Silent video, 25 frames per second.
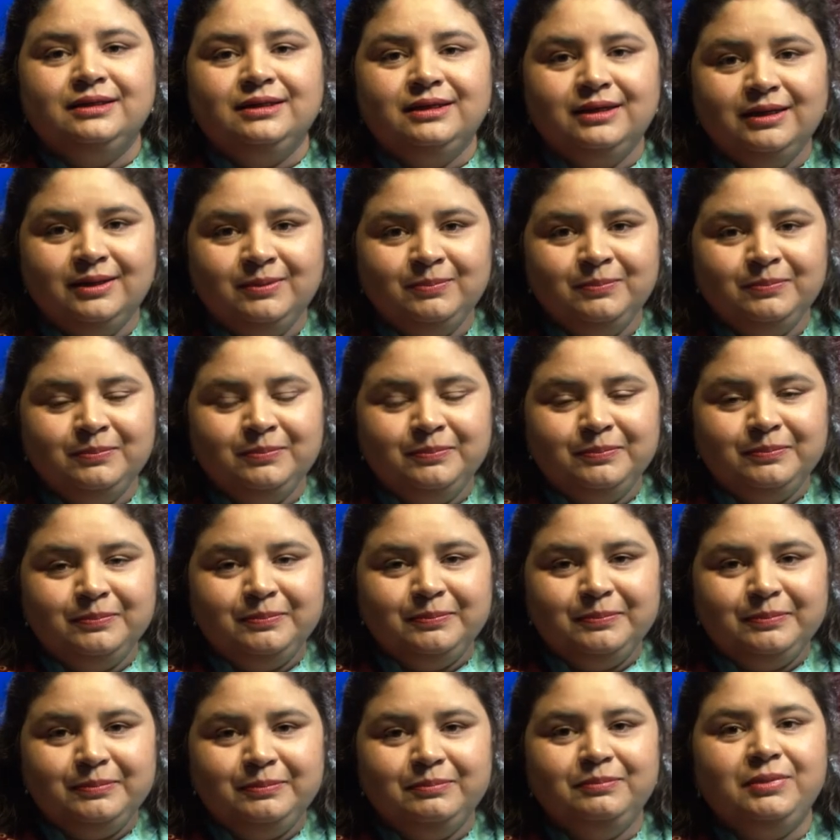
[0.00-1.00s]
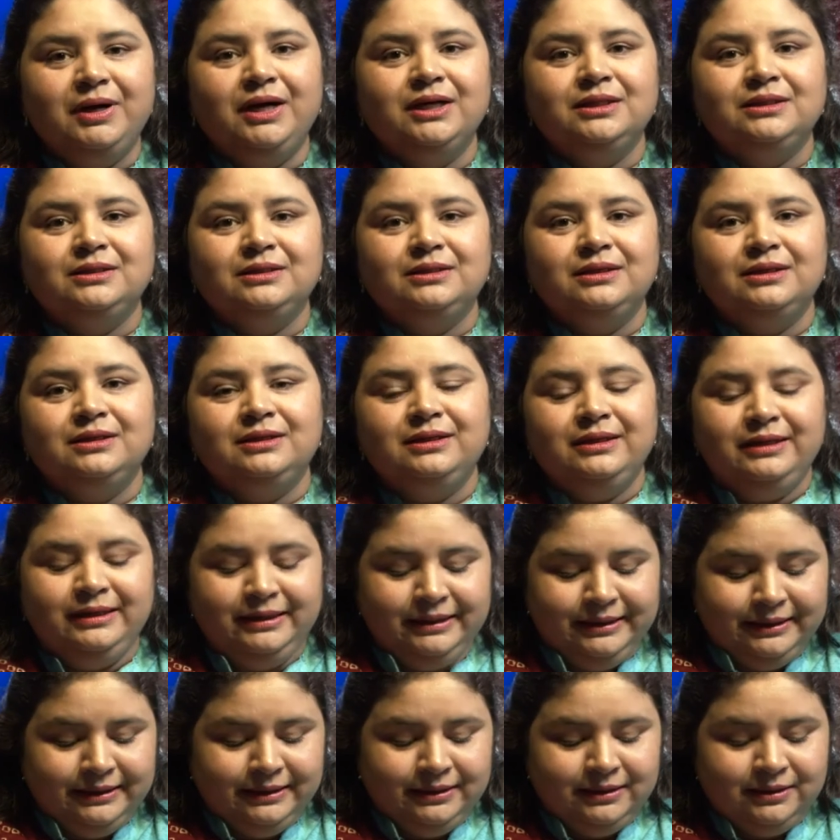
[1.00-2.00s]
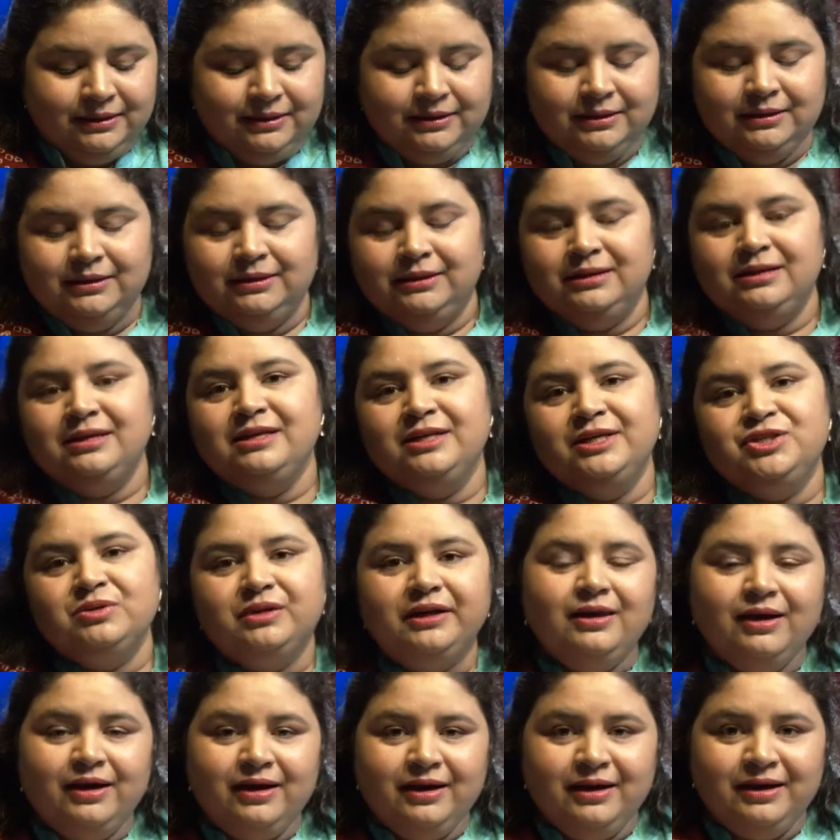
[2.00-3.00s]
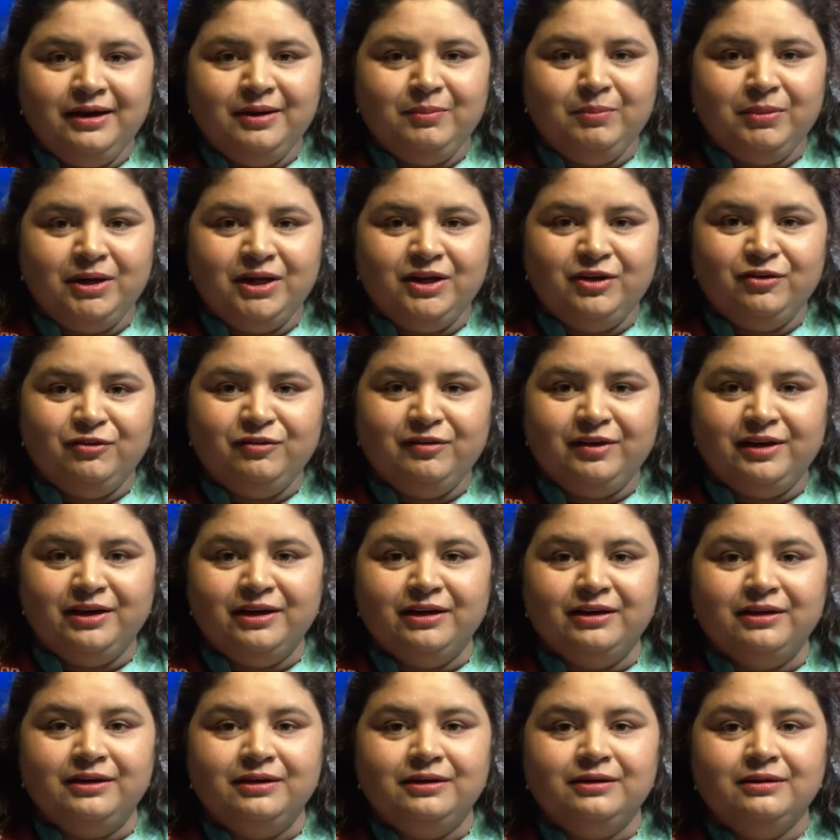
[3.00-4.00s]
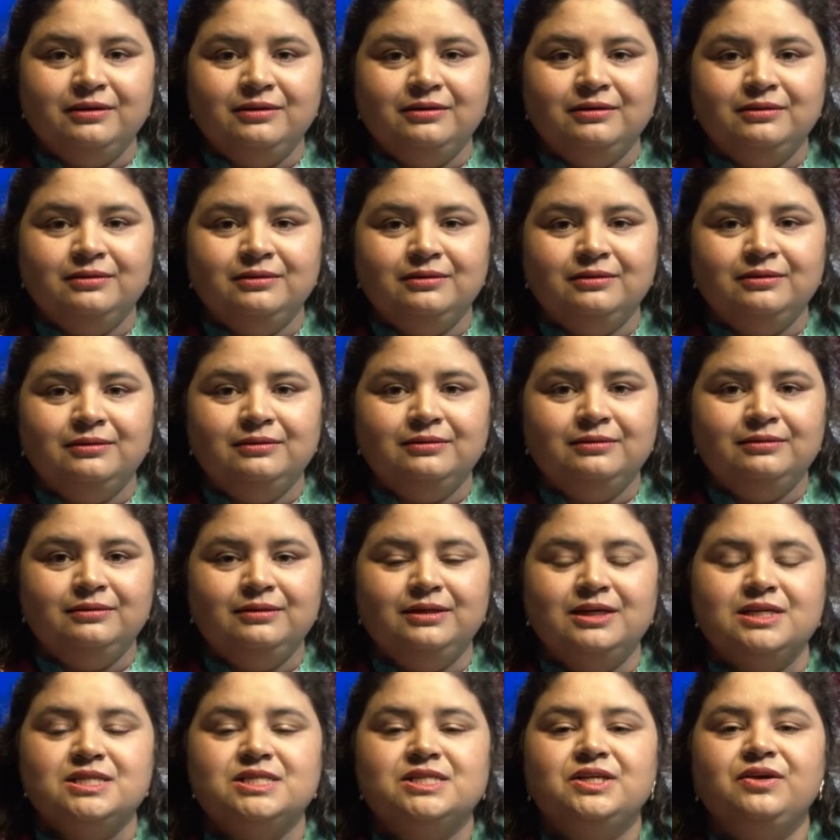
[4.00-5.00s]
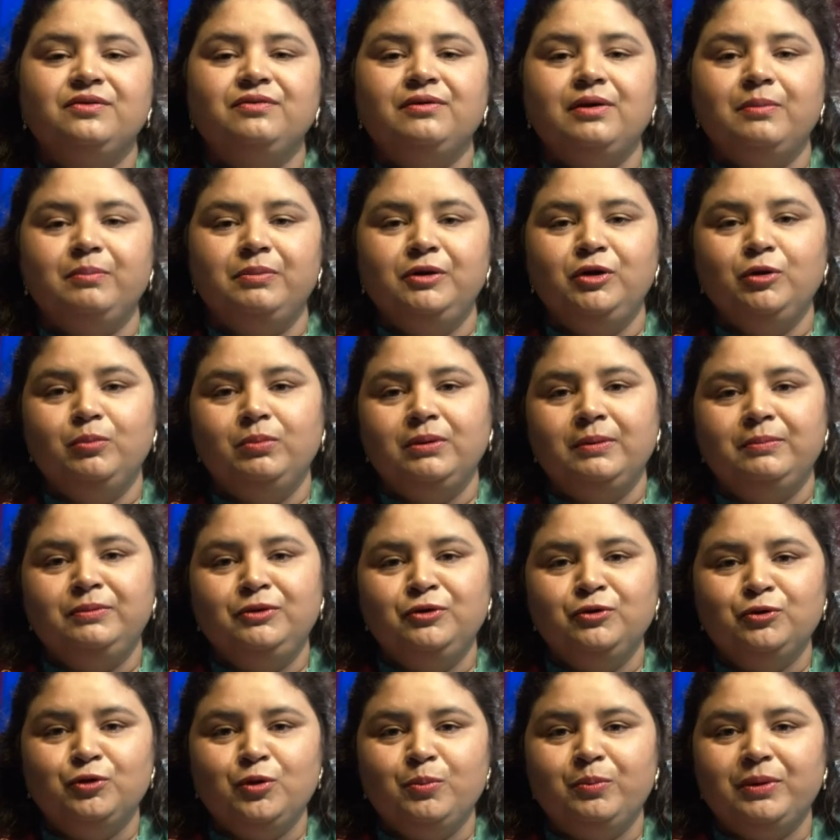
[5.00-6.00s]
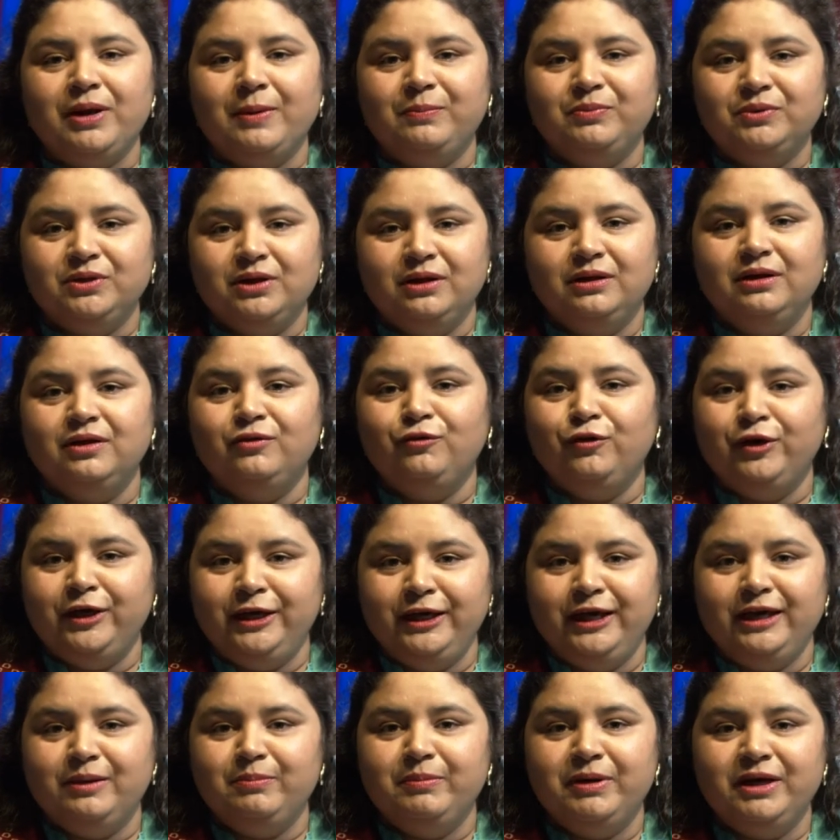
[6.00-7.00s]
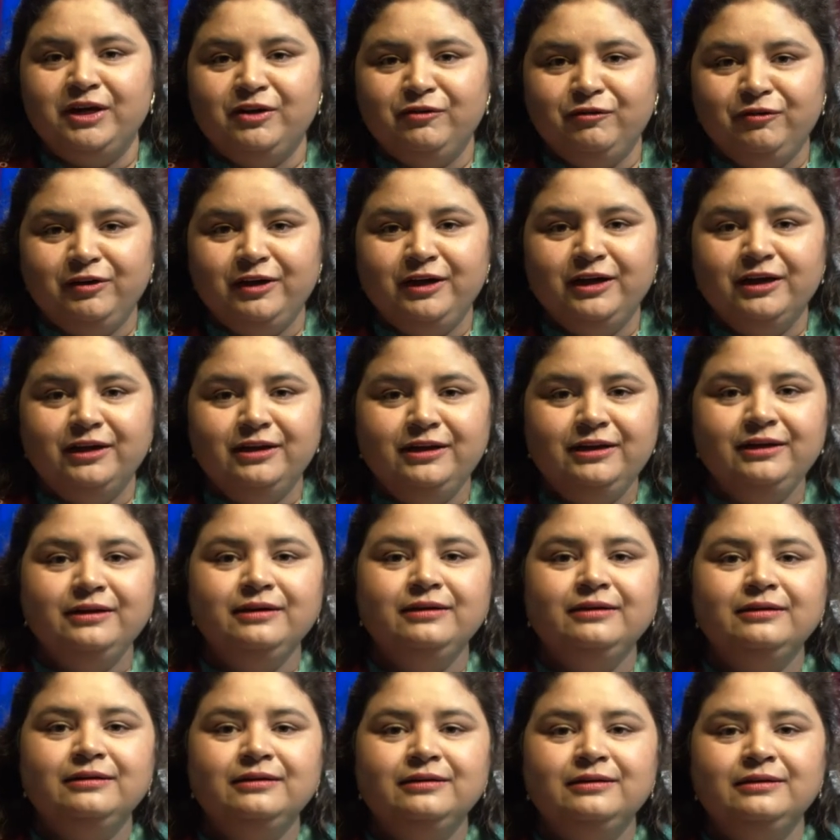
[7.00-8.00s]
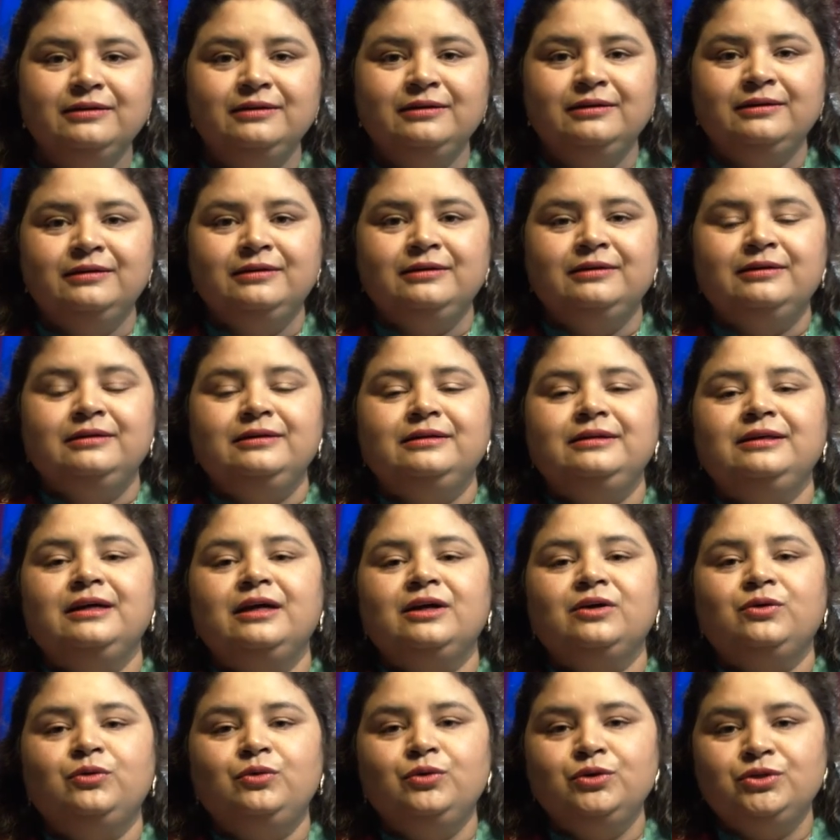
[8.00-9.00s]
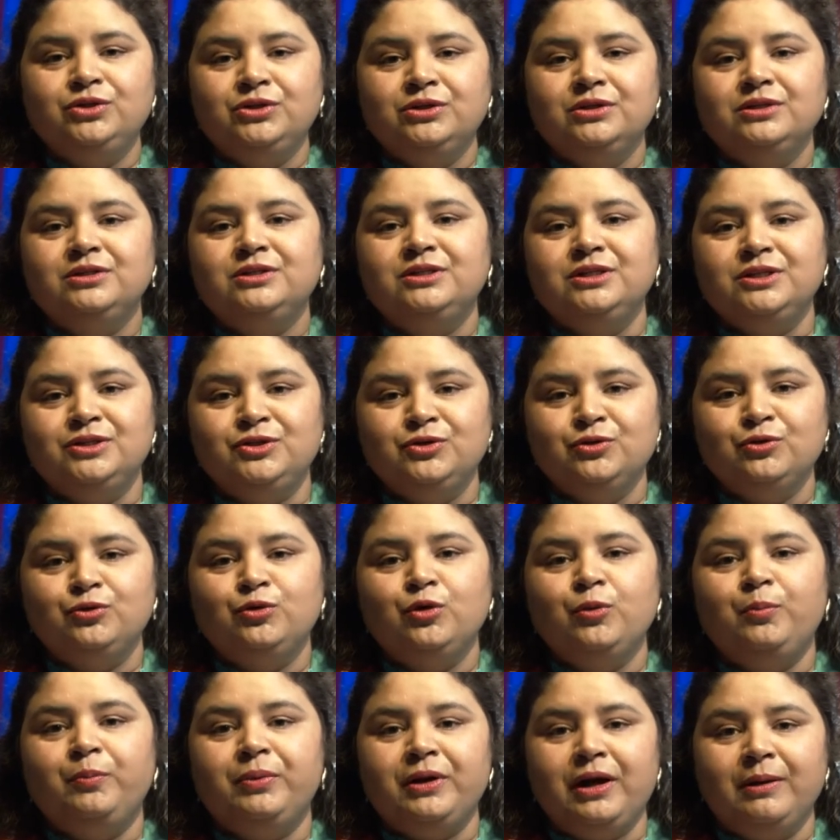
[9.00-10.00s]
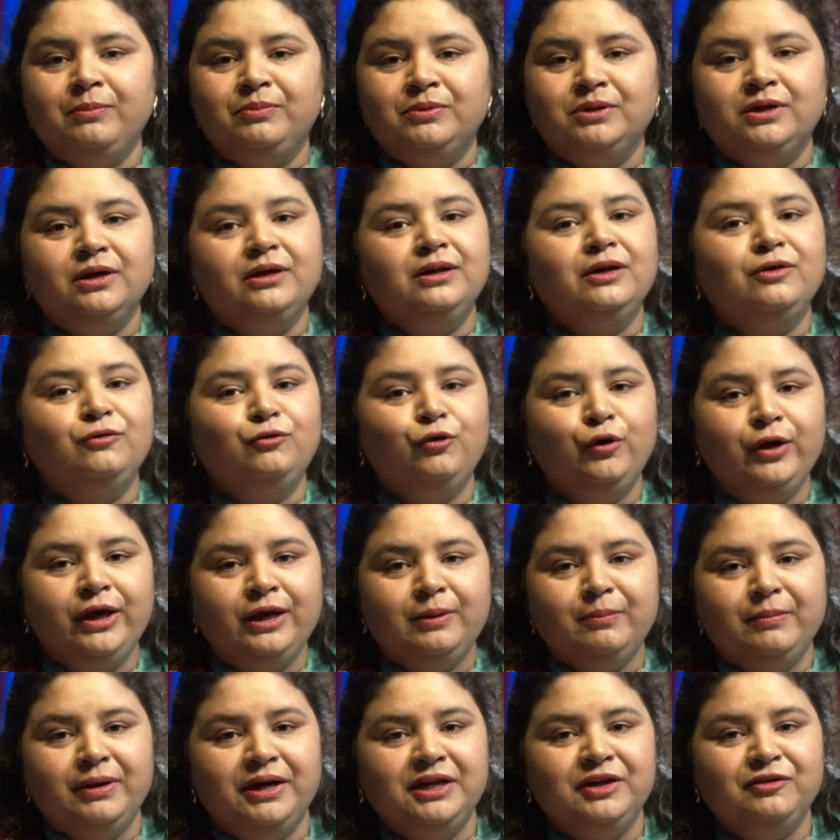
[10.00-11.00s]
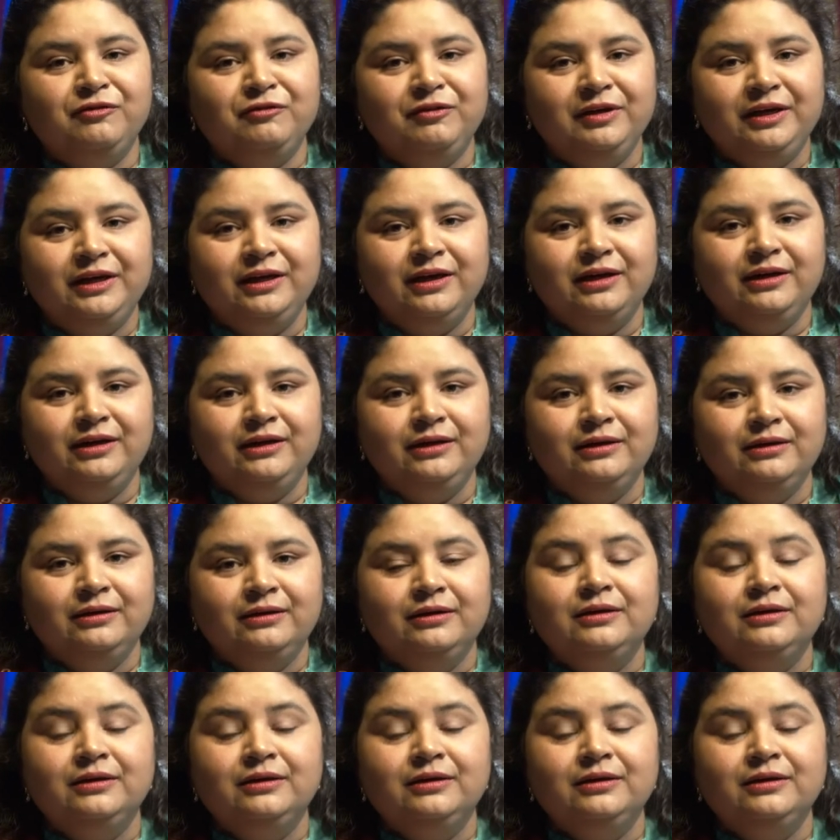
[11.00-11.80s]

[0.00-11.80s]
हम बात कर रहे हैं क्या है मानव वैज्ञानिक क्या सिर्फ अपनी उपलब्धियों को प्राप्त करना वही एक मानव वैज्ञानिक या कुछ चीज़ों को प्राप्त करना वो एक मानव वैज्ञानिक